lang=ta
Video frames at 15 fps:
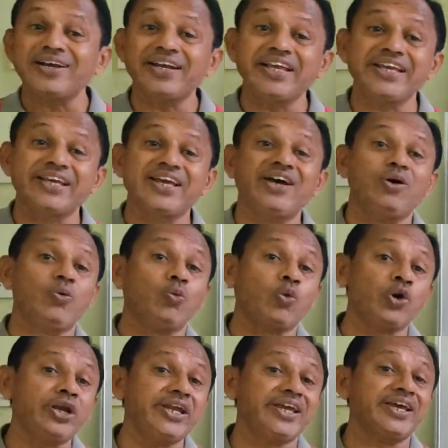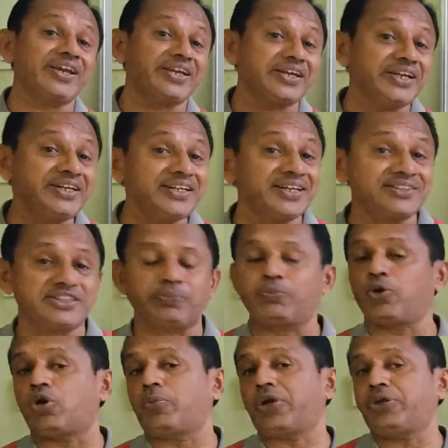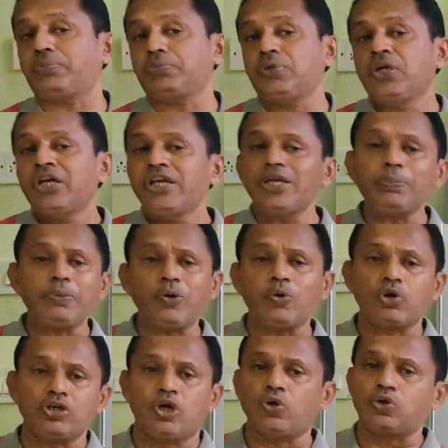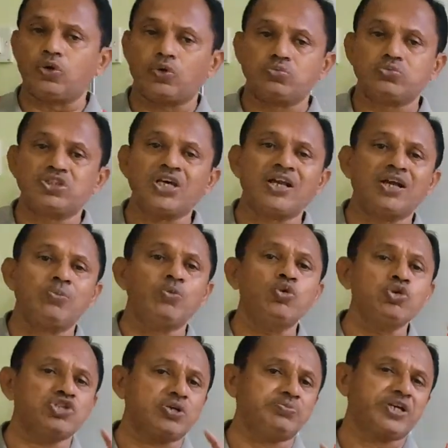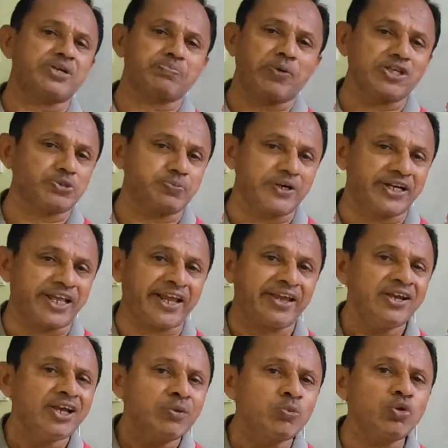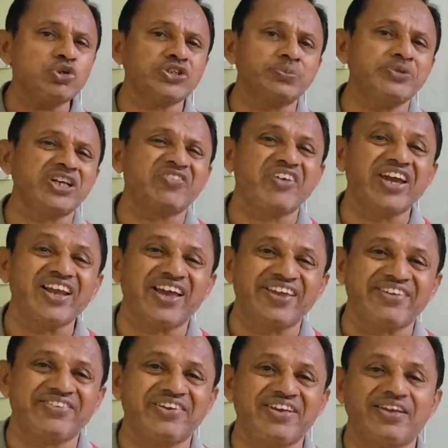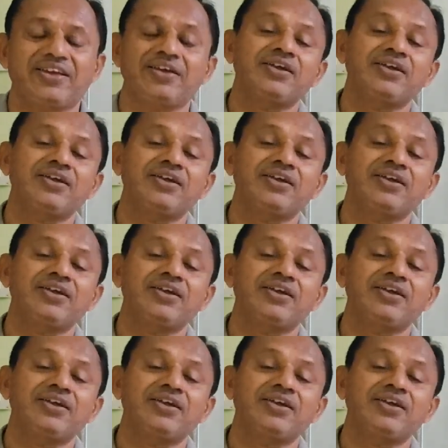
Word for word: நீங்கள் ஒன் இயர் இன்டர்ன்ஷிப் போக முடியும் இப்போ ஒரு டவுட் வரும் சார் நான் மூணு சப்ஜெக்ட் பாஸ் பண்ணிட்டேன் மூணு சப்ஜெக்ட் ஃபெயில் ஆயிடுச்சு